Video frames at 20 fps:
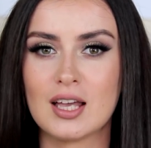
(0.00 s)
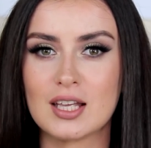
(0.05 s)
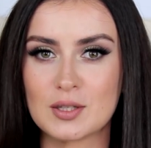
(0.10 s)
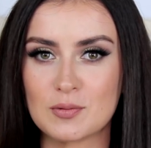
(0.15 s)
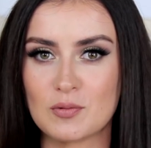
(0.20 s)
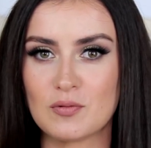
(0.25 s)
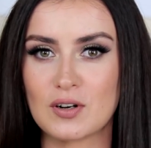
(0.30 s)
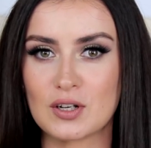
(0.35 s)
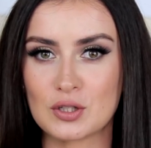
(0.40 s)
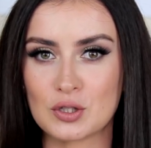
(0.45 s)

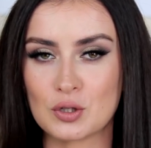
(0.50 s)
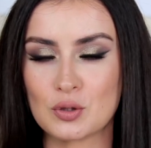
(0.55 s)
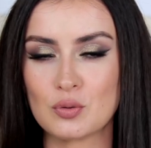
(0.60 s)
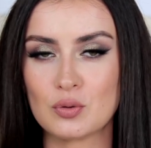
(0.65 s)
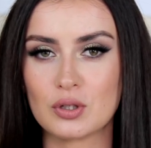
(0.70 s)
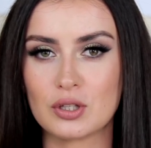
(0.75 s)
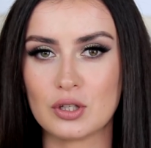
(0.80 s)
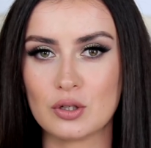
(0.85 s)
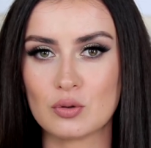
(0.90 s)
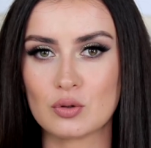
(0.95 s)
Смывать с
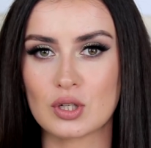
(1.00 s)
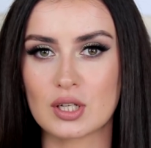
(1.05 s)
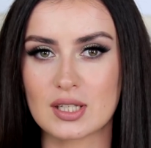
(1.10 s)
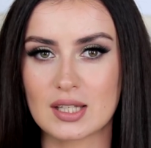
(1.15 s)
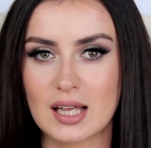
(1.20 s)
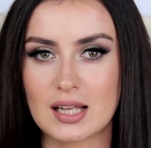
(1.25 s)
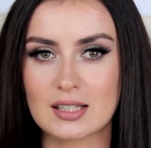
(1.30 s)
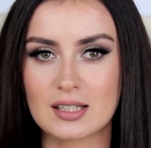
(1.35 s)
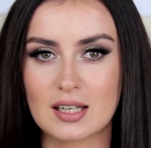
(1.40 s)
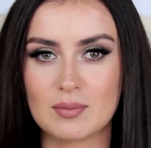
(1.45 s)
рук и уже
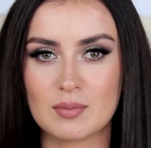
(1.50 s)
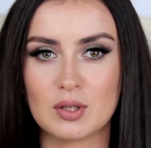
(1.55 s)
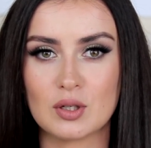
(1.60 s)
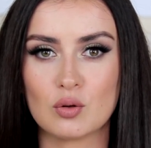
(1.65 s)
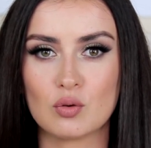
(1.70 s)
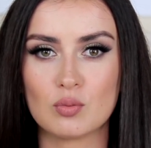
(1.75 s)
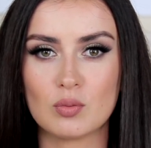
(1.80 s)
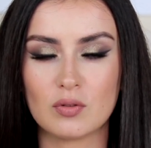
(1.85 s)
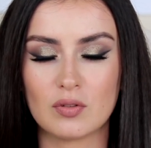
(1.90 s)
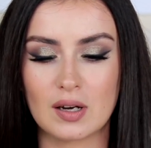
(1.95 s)

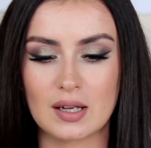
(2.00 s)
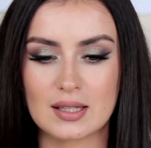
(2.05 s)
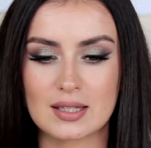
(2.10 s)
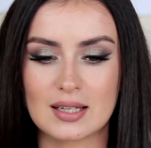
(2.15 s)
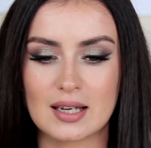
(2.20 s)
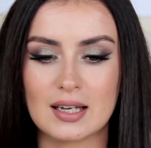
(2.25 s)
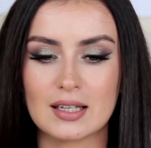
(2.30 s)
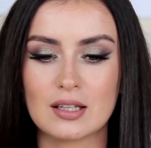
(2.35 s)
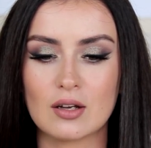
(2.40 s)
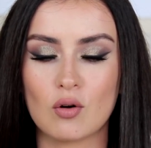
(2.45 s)
остатками
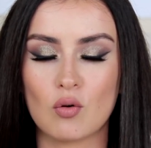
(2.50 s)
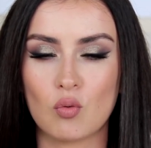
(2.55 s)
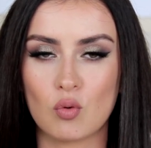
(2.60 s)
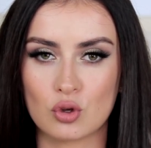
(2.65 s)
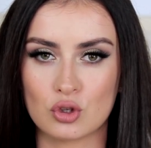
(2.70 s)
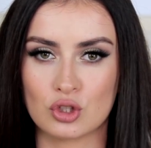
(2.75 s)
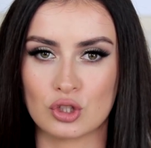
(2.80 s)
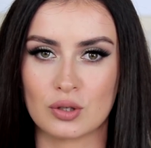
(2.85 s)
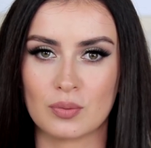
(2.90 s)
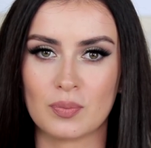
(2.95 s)
умываться. Это
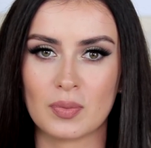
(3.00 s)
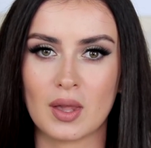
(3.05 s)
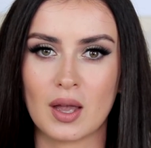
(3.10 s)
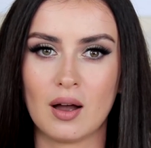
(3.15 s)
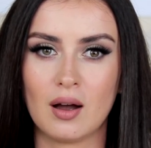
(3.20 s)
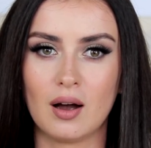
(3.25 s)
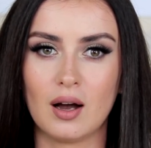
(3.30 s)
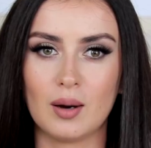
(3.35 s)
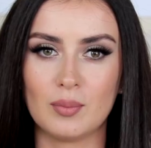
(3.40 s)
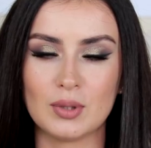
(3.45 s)
очень,
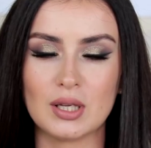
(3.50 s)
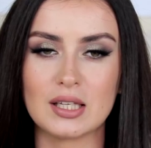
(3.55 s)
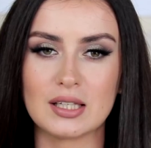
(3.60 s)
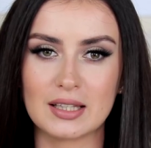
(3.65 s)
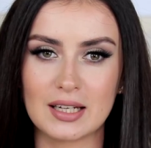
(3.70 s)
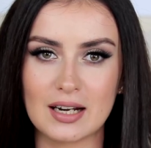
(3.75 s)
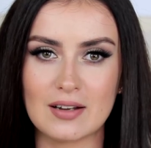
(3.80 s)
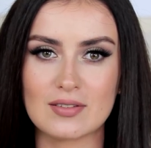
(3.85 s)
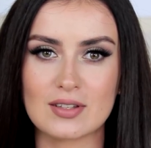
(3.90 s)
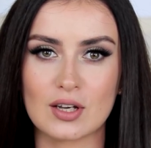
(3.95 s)
а мне
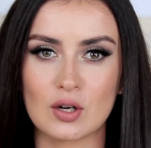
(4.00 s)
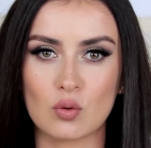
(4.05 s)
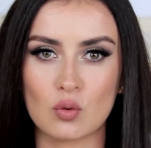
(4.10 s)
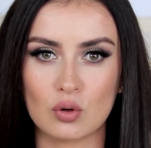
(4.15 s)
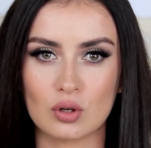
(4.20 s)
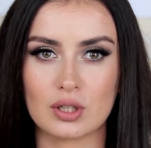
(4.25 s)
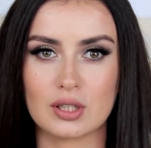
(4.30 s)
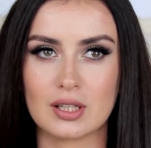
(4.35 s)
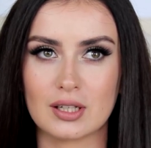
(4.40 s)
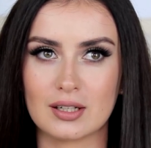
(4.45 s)
не нравится,
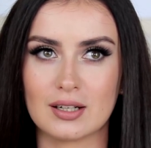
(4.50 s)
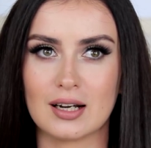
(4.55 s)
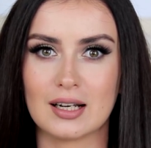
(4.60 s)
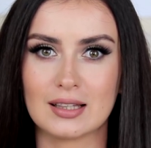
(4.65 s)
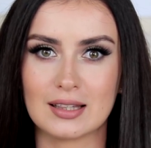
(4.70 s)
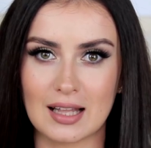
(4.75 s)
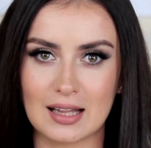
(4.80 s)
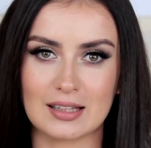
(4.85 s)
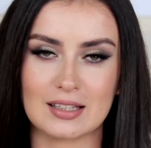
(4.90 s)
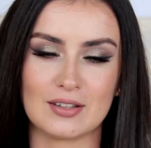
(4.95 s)
это
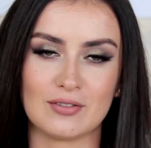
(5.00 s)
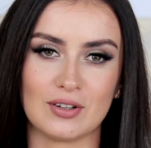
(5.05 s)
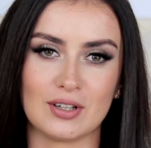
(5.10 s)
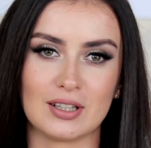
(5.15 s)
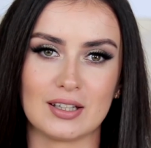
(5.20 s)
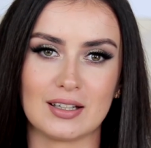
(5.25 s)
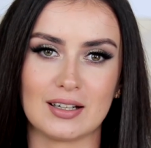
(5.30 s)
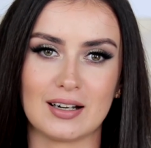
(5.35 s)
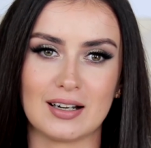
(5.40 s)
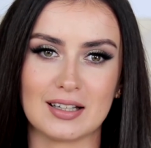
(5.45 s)

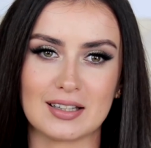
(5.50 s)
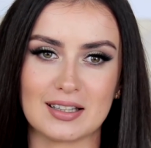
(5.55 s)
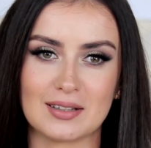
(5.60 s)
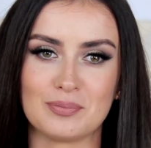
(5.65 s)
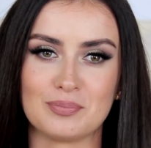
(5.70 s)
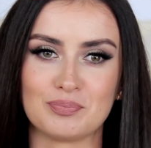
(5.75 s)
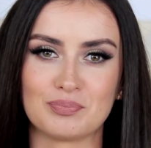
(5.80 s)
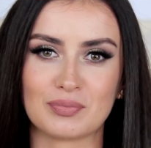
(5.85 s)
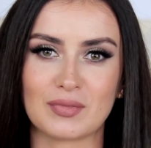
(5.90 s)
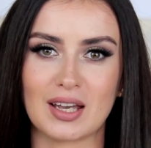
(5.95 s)
отталкивает от
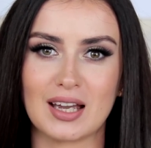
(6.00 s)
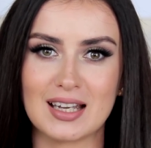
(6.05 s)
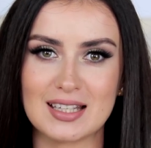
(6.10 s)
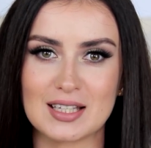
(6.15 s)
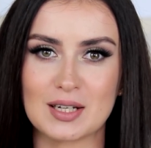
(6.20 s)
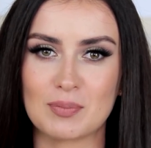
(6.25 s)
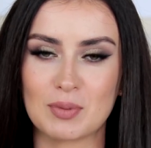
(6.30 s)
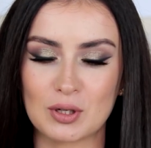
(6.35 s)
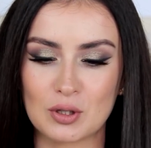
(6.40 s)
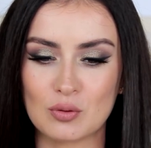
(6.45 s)

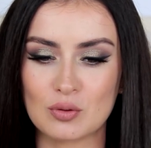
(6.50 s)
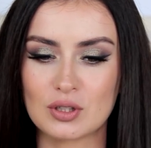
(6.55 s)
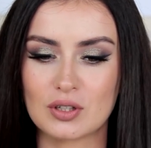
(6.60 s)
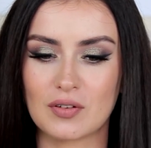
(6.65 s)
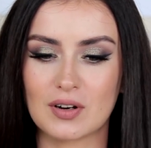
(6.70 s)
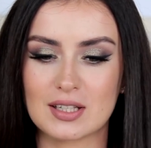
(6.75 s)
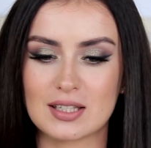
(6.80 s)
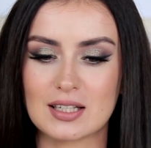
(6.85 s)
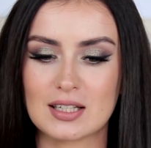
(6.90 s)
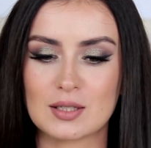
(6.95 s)
этих
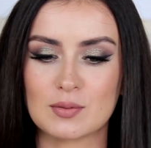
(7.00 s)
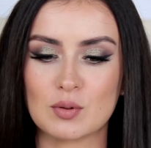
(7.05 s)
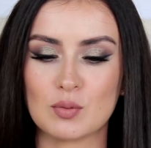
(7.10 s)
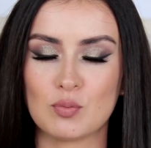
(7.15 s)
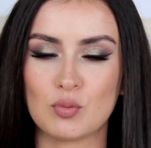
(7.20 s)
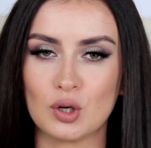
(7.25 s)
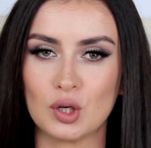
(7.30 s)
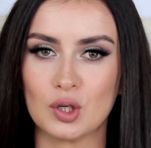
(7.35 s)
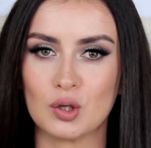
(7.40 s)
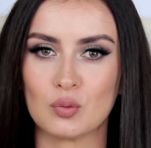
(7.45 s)
продуктов. Хотелось бы
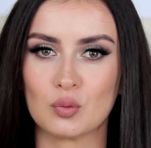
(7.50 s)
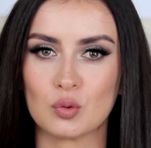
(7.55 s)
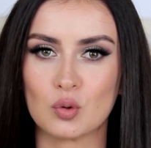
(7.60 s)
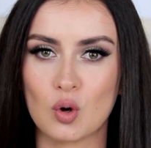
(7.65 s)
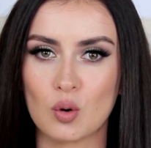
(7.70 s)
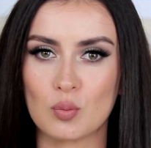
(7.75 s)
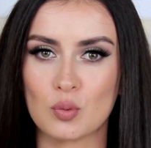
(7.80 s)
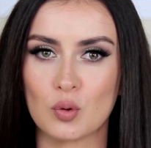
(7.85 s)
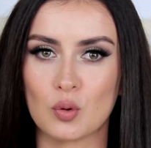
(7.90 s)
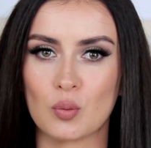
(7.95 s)
более
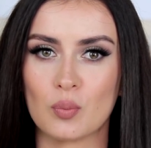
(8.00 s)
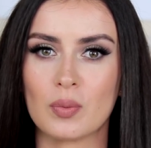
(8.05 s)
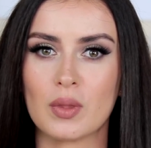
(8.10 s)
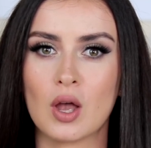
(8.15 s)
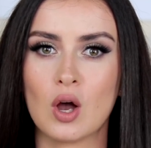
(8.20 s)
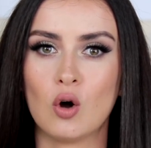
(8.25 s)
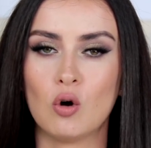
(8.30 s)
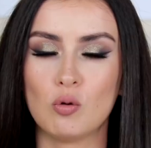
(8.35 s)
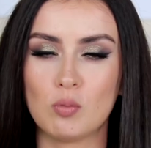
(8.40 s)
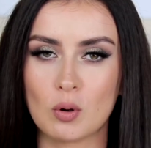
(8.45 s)
удобную
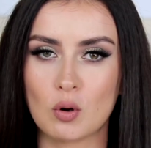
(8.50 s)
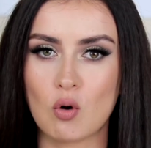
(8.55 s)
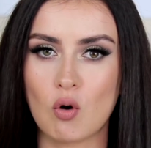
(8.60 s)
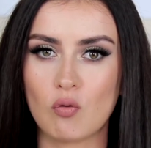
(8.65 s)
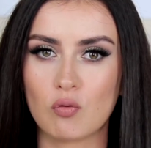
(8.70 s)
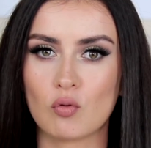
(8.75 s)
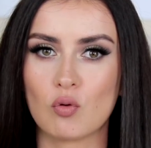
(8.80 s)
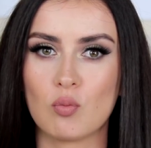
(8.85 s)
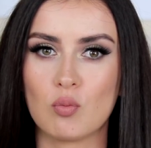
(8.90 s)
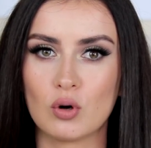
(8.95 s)

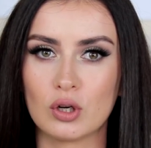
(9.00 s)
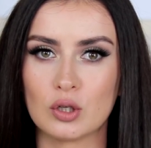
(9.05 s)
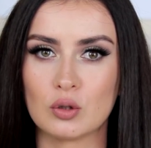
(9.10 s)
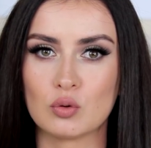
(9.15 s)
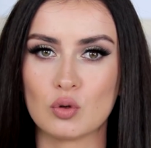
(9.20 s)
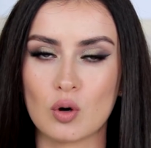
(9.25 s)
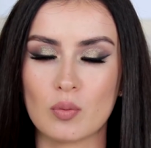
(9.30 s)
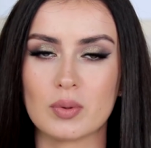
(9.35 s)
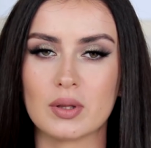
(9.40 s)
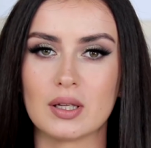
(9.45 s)
упаковку,
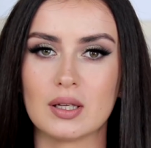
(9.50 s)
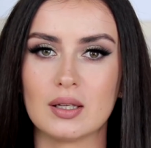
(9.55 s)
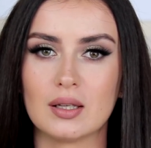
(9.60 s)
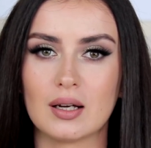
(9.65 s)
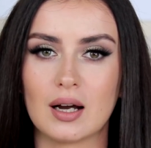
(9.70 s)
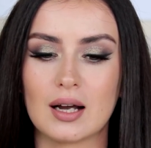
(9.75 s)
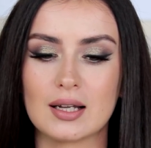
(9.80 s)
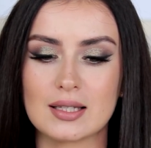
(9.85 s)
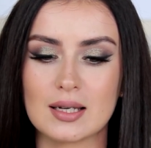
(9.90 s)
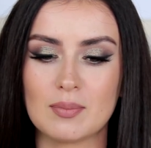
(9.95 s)
более
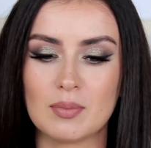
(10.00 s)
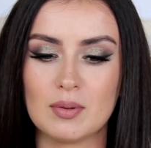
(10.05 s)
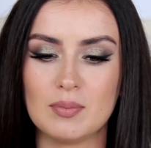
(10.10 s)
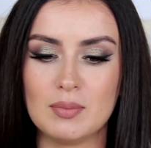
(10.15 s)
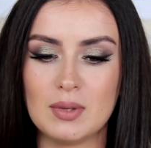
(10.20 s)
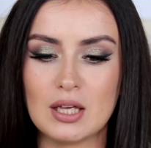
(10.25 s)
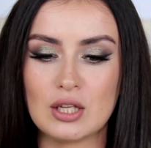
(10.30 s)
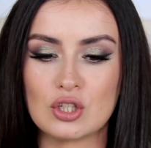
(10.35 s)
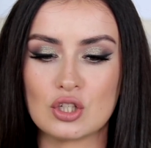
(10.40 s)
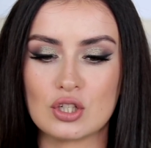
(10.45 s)
удобный, хотя бы
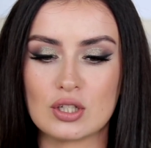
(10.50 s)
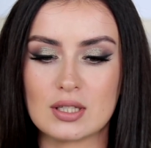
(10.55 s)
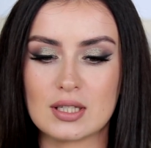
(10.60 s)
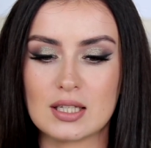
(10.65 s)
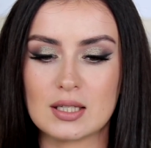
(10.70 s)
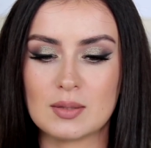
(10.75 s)
меньше здесь